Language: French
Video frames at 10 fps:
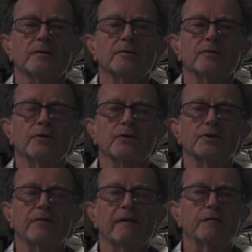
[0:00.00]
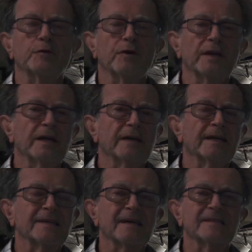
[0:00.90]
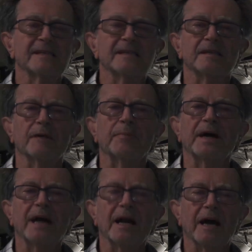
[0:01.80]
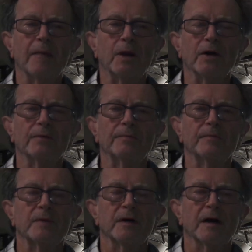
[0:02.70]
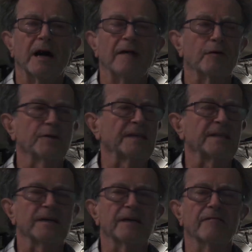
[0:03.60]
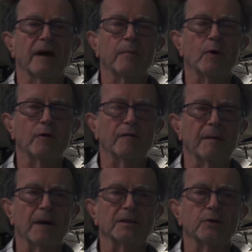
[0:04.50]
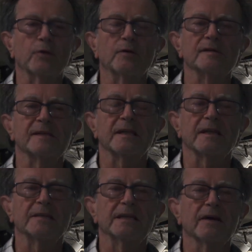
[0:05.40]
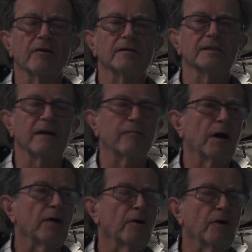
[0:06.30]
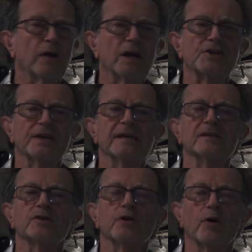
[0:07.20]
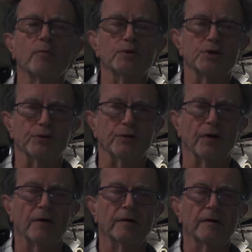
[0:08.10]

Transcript: Donc je vais vous donner un exercice préalable avant d'attaquer vraiment le vibrato, c'est-à-dire savoir relâcher son embouchure.